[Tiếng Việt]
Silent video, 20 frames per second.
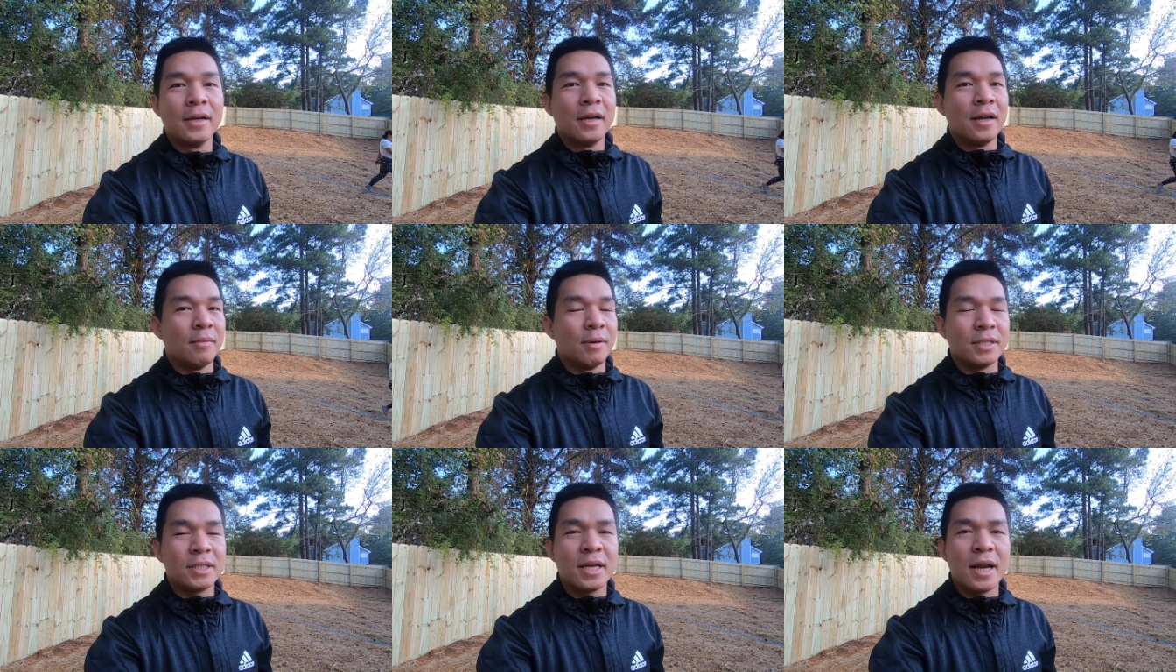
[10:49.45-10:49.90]

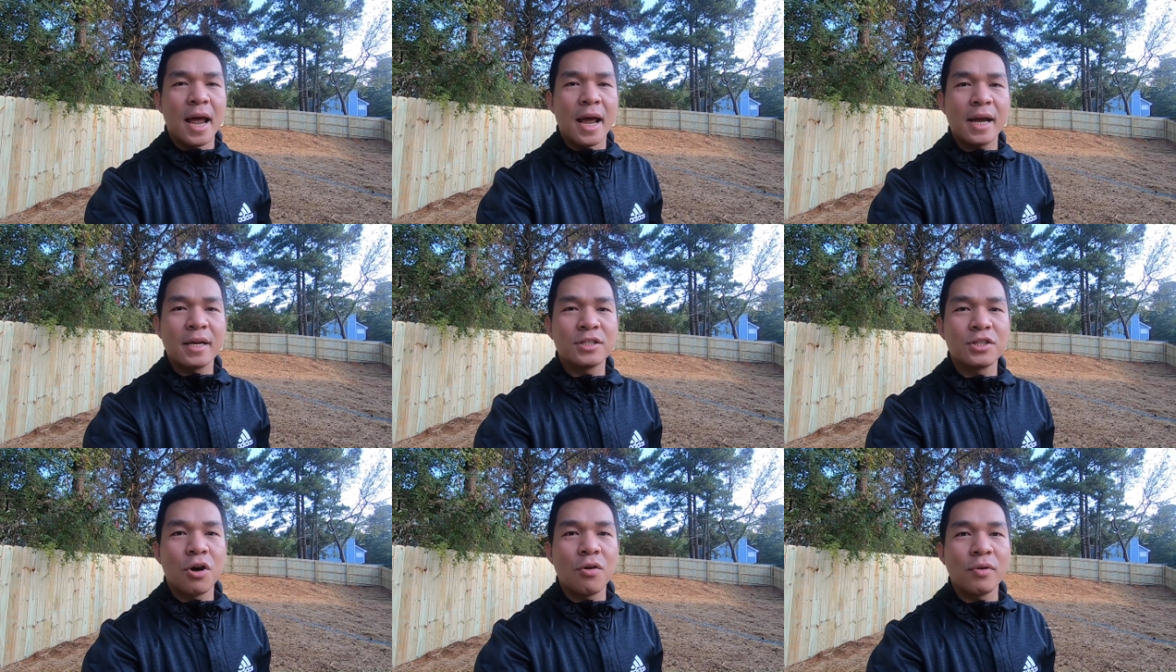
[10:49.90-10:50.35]
thì mình sẽ để
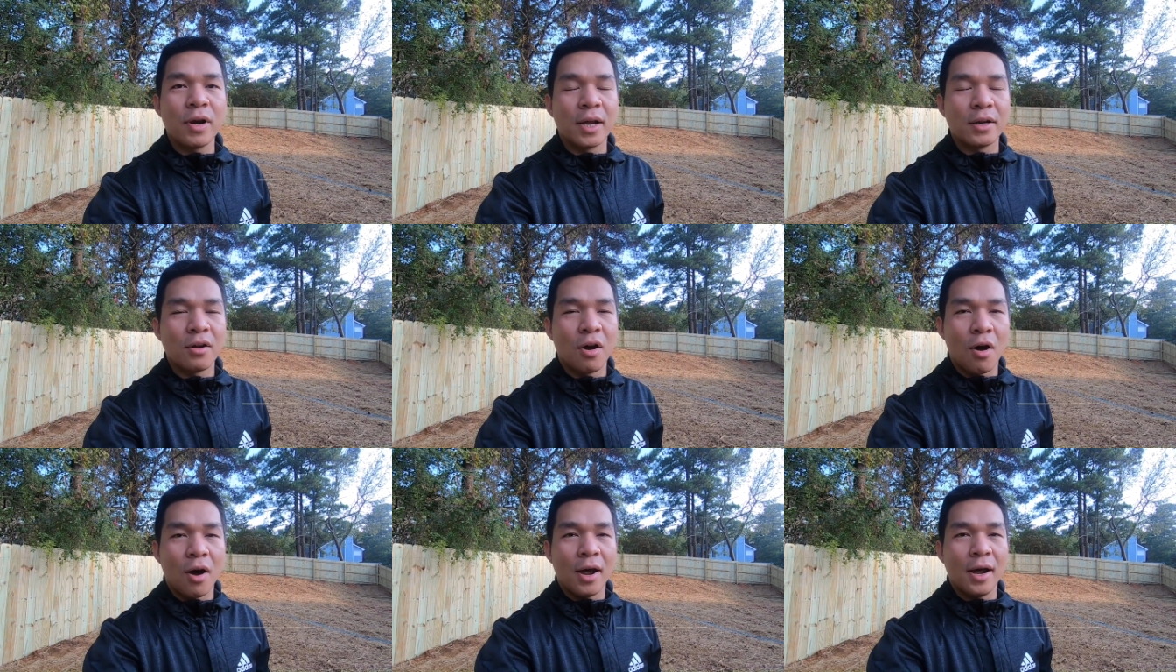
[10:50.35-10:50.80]
cái số điện
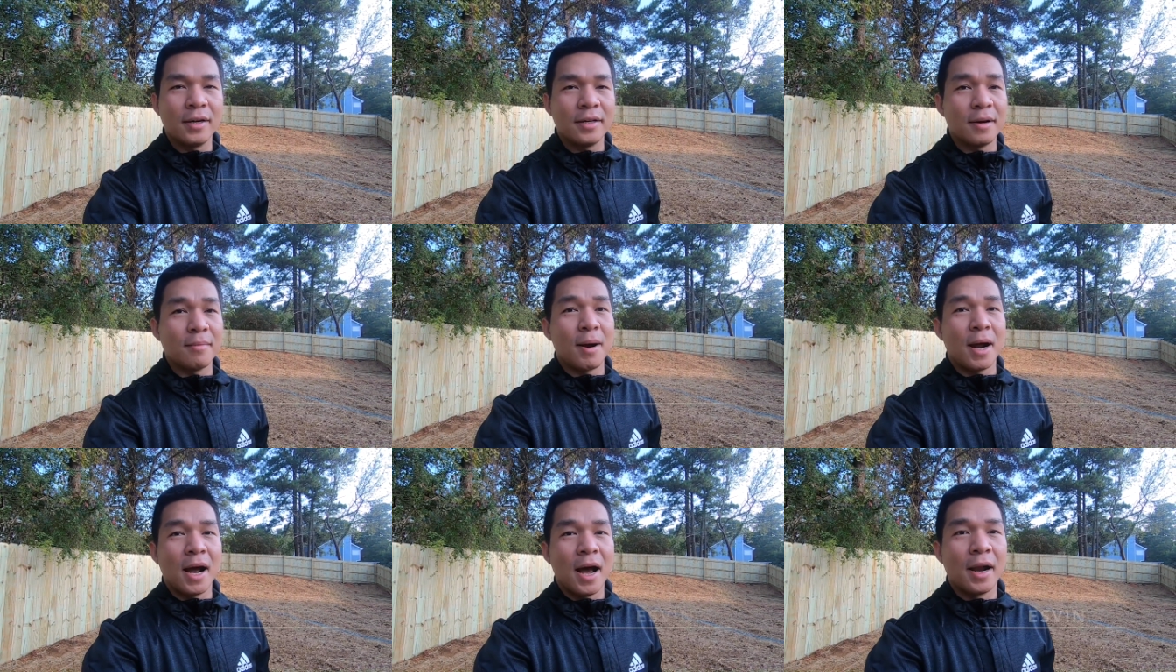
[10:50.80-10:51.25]
thoại ở
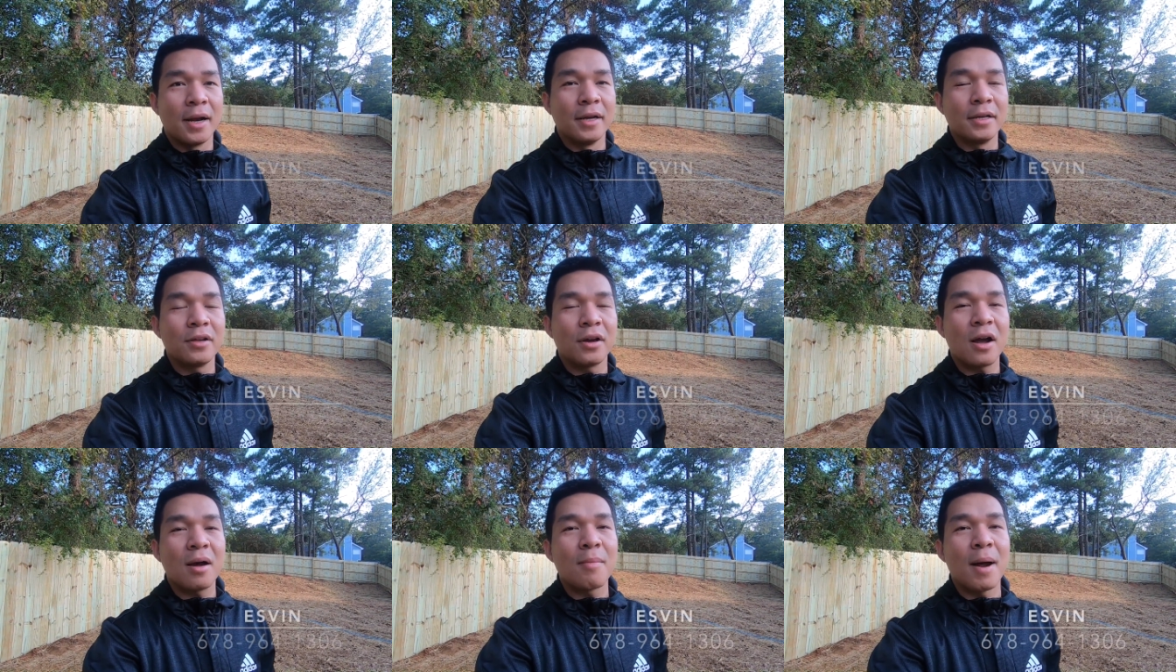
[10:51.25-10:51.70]
trên màn hình để
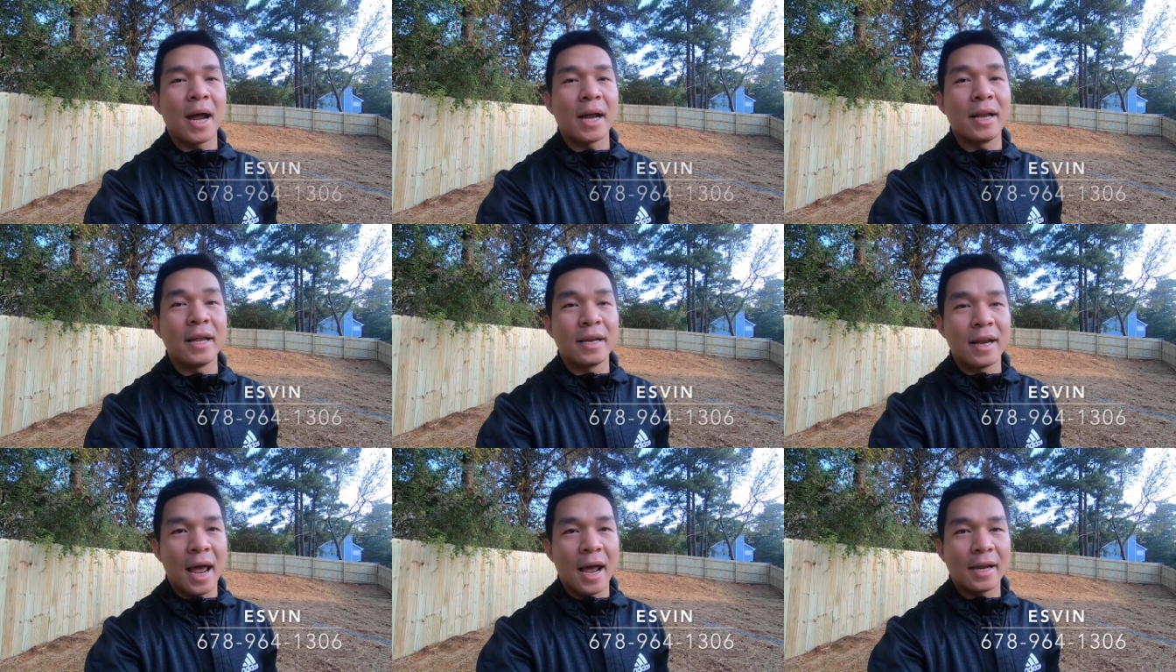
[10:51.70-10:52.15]
cho các bạn
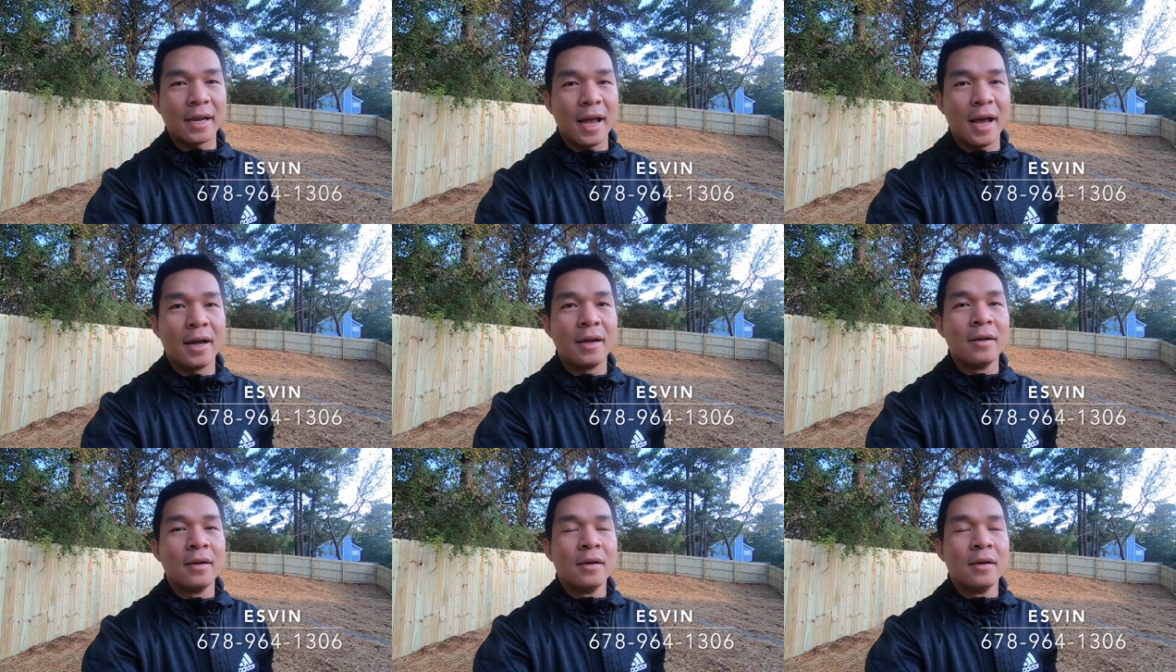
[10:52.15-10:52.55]
liên lạc nha.